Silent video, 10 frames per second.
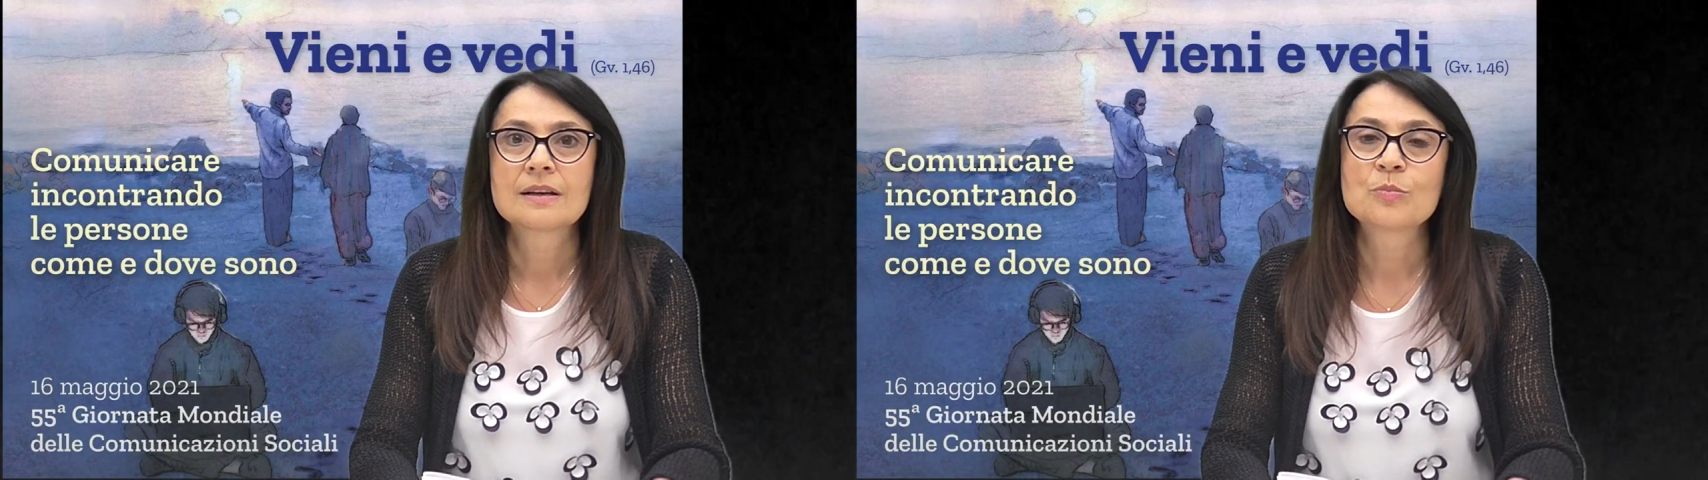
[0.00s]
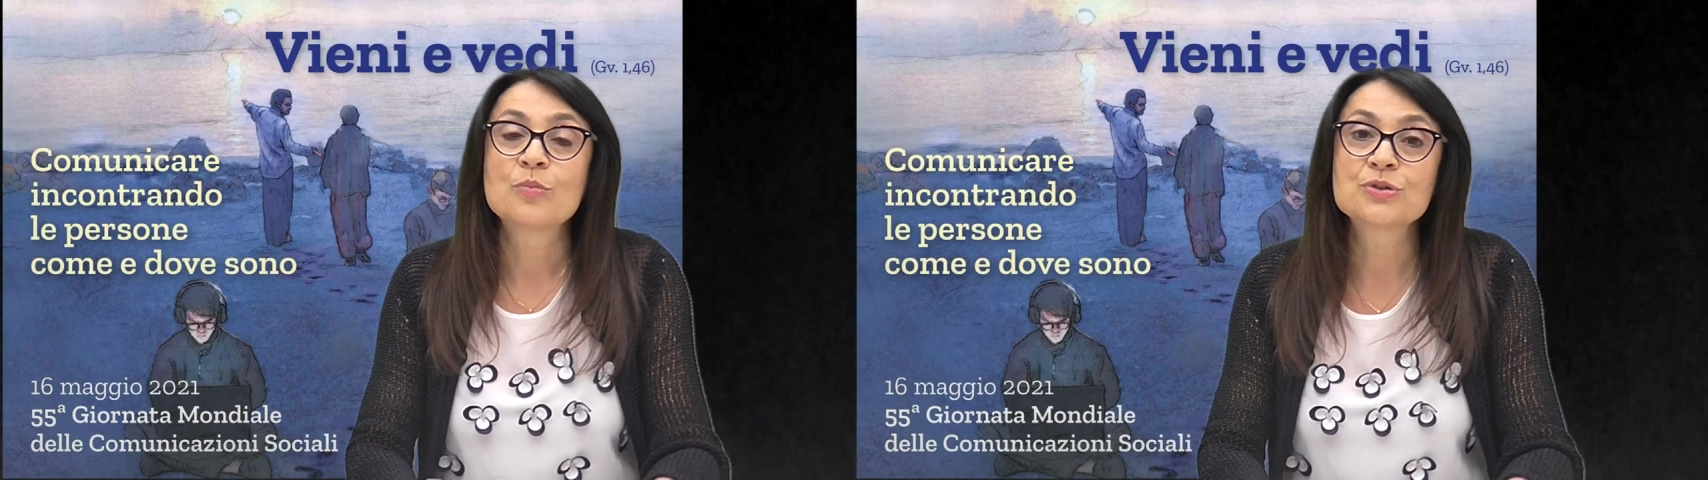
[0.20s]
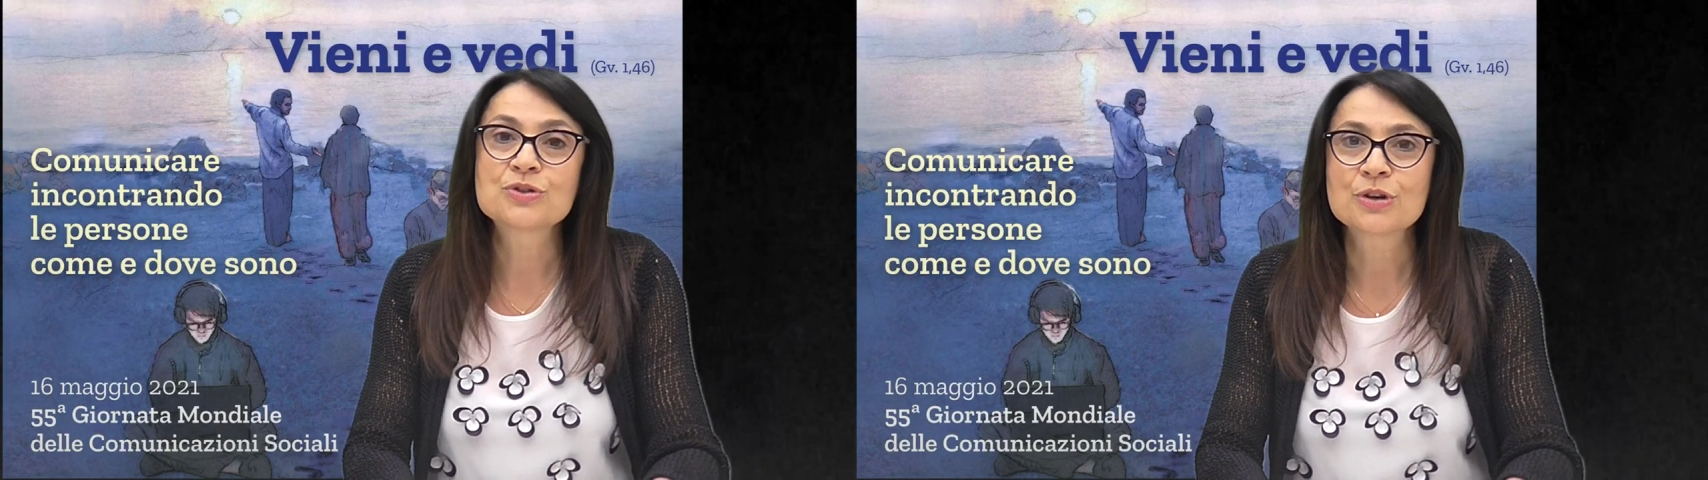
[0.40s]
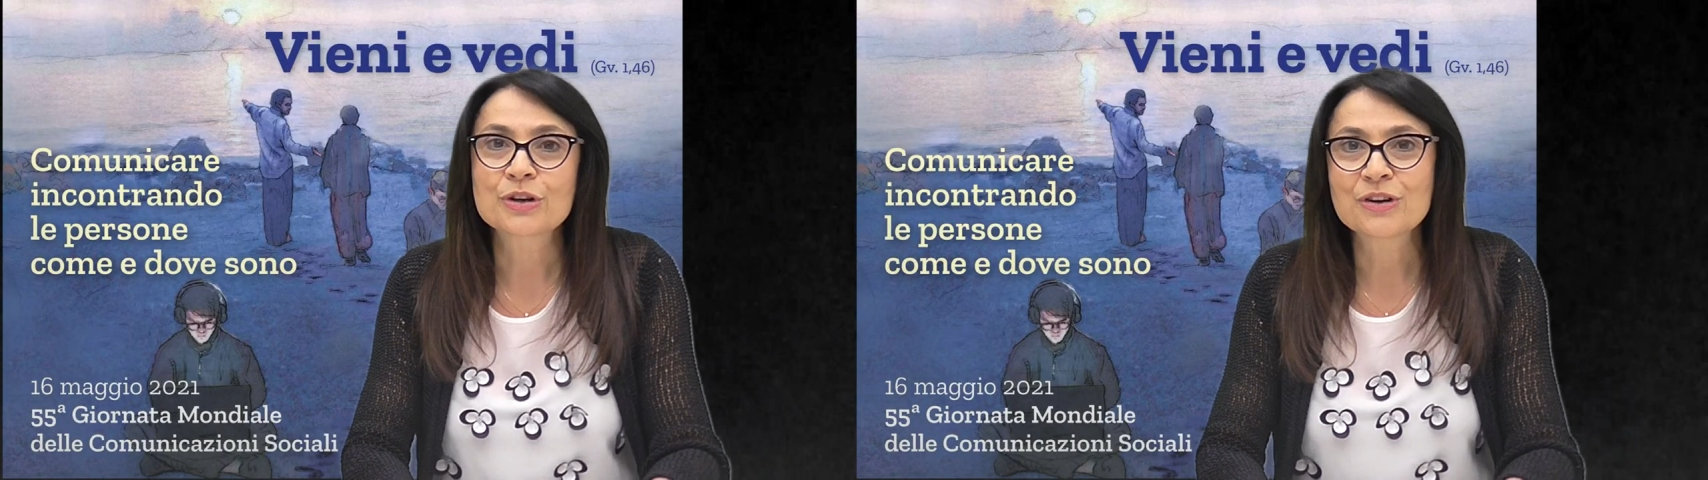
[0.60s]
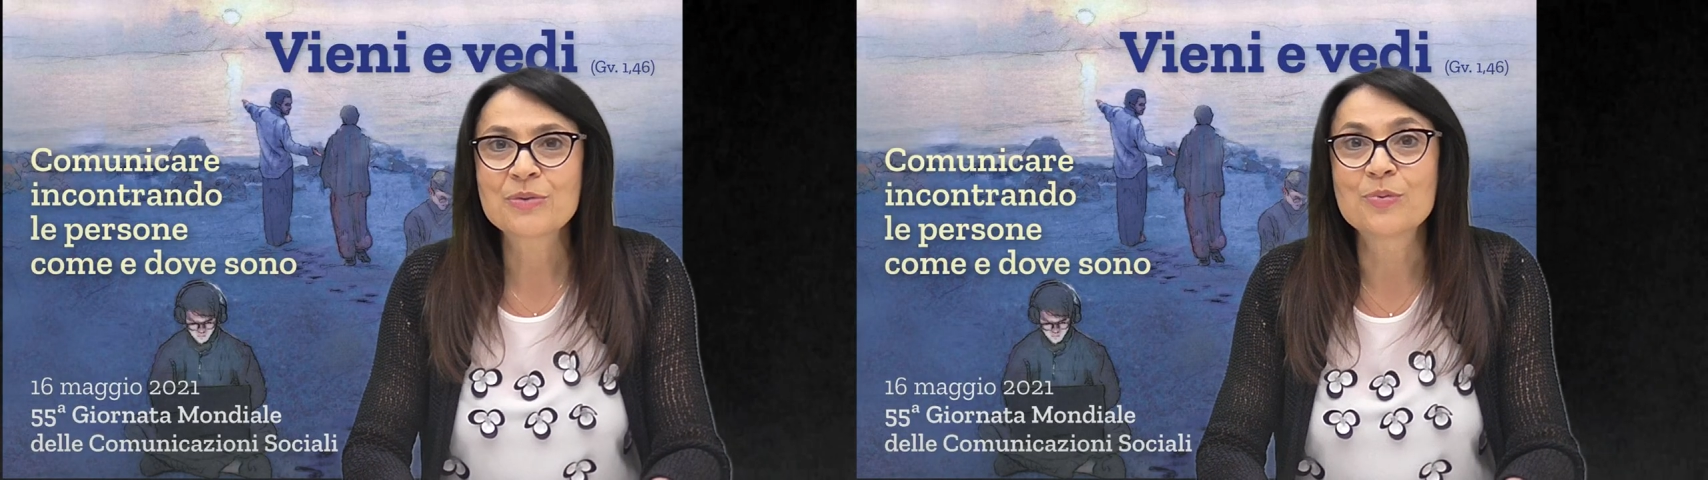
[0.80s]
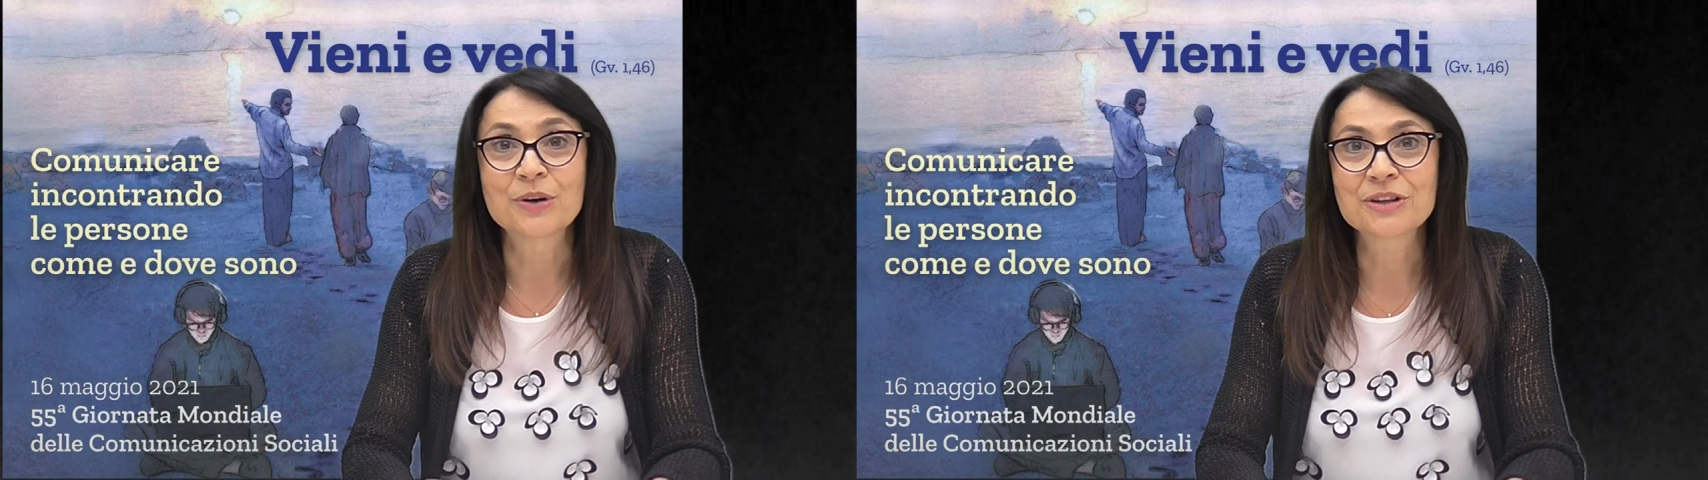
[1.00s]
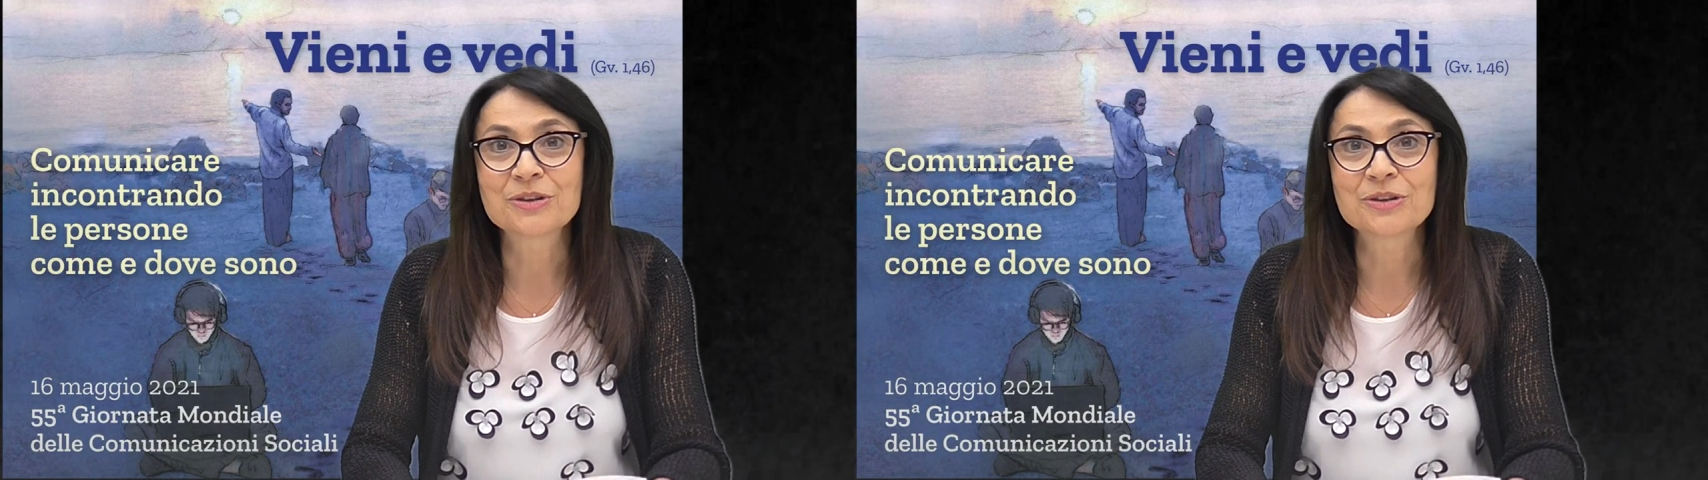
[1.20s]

Buongiorno e buona